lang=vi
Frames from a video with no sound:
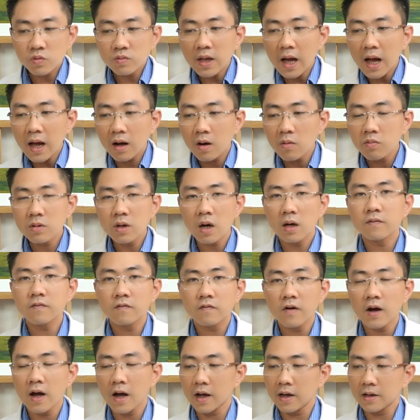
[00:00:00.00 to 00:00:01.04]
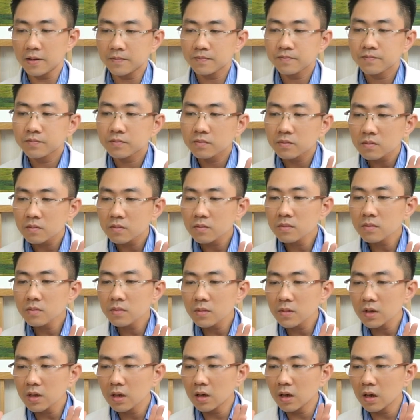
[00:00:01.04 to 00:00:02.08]
chúng ta không cần phải
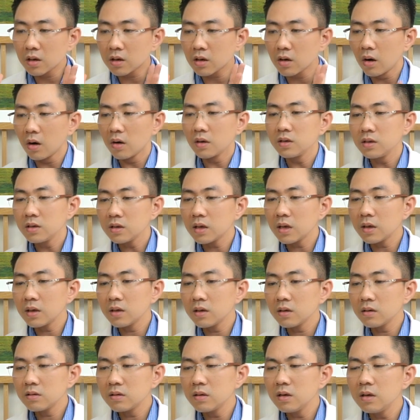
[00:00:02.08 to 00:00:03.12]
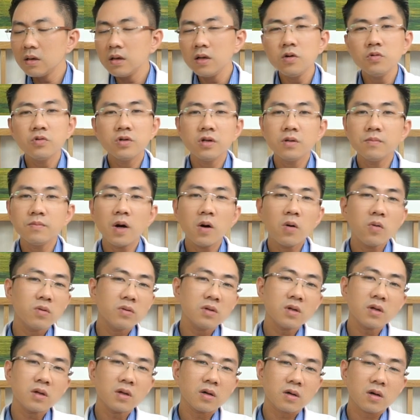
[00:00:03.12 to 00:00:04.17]
có những cái nơi lưu trữ mẫu
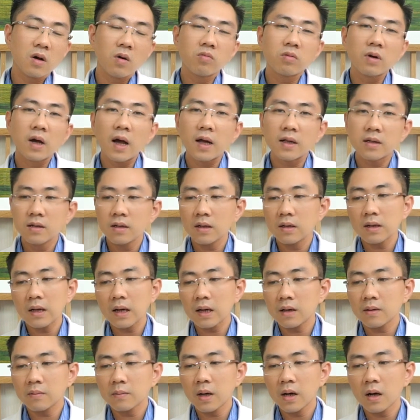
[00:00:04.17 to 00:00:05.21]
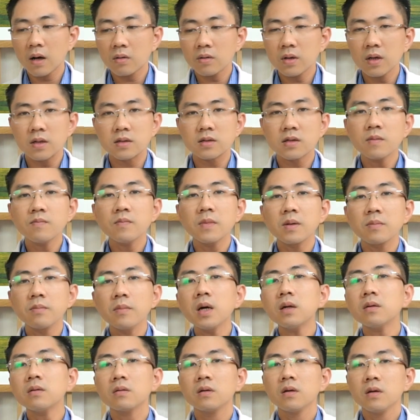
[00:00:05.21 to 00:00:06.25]
rất là công khai như thế này mà có thể rất bị
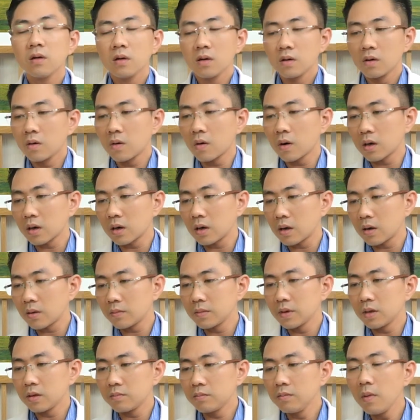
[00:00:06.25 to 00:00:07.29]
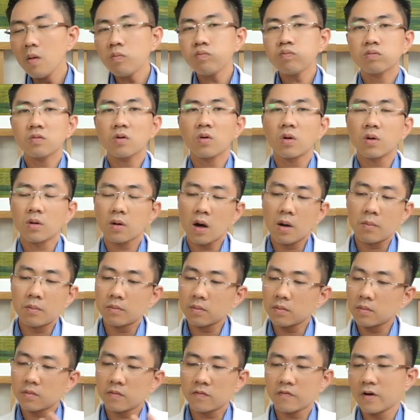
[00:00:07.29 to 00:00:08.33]
mất hoặc là bị mốc rồi ẩm
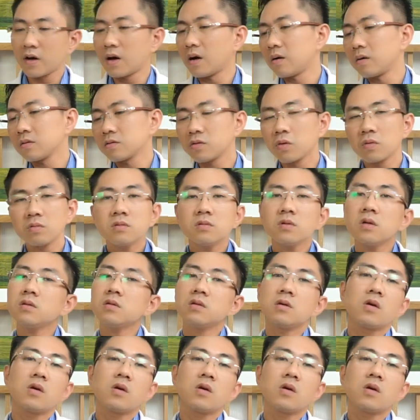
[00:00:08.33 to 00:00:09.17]
và tốn rất